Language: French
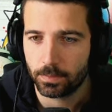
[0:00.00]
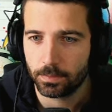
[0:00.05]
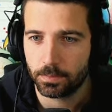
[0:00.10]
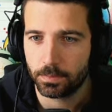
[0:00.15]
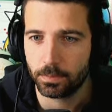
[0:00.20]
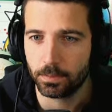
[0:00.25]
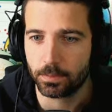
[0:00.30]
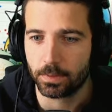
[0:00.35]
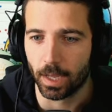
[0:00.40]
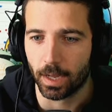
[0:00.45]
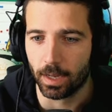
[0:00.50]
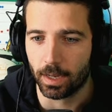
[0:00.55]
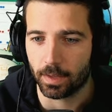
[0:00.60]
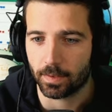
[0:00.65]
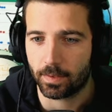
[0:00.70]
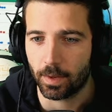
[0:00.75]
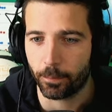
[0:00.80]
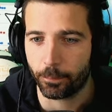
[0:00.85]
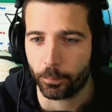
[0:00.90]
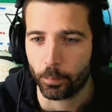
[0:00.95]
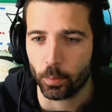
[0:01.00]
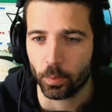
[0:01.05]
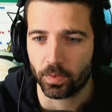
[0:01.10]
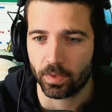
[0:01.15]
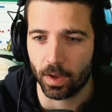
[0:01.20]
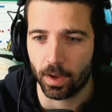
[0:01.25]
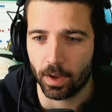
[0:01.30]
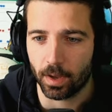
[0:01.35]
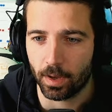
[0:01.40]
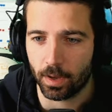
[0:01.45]
Putain, c'est fou
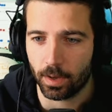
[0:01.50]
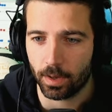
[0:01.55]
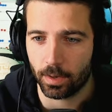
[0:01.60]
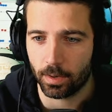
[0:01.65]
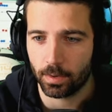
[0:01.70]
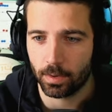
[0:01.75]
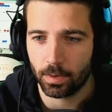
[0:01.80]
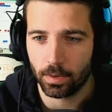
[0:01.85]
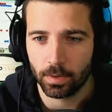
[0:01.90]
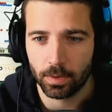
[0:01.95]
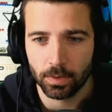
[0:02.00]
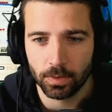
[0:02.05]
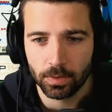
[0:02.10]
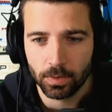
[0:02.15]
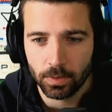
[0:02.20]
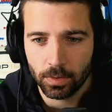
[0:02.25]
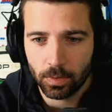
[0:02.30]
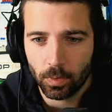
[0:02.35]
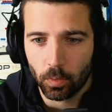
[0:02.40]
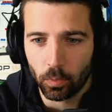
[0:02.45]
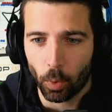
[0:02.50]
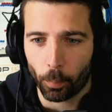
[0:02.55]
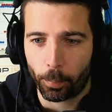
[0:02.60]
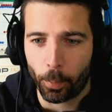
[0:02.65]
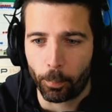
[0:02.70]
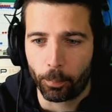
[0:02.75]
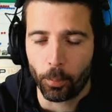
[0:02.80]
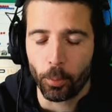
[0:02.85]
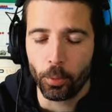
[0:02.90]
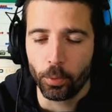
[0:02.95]
ça hein. On n'en
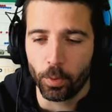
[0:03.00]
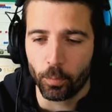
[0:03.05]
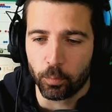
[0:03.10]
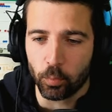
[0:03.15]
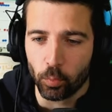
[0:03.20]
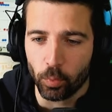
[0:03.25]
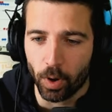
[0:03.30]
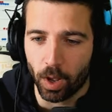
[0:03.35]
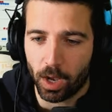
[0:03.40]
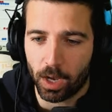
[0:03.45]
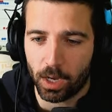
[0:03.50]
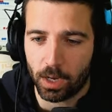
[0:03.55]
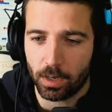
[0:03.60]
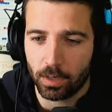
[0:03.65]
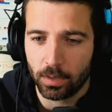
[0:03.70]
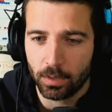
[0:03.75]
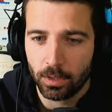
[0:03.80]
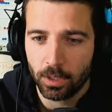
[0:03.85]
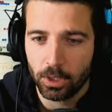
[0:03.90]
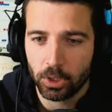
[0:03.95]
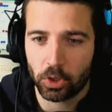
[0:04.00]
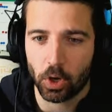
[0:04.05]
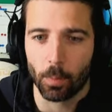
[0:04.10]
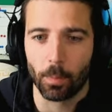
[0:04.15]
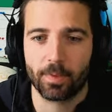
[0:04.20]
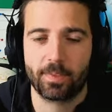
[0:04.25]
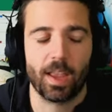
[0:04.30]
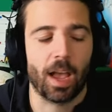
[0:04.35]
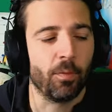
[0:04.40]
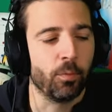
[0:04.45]
peut plus de vous là
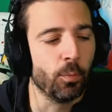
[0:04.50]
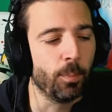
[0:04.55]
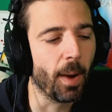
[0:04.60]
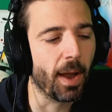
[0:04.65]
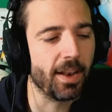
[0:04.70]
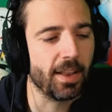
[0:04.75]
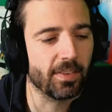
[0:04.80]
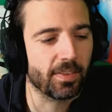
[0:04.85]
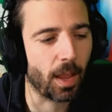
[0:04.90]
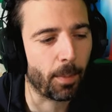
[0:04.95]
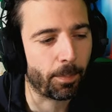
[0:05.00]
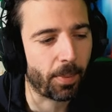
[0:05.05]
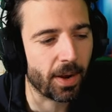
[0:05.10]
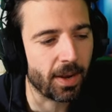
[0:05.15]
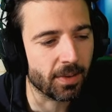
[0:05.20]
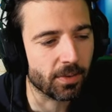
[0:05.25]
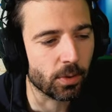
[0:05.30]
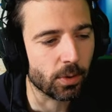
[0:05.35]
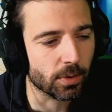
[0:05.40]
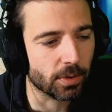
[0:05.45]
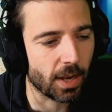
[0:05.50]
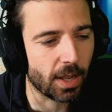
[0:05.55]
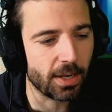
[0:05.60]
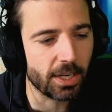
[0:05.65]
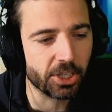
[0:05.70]
Commencez à vous battre les uns après les autres là, les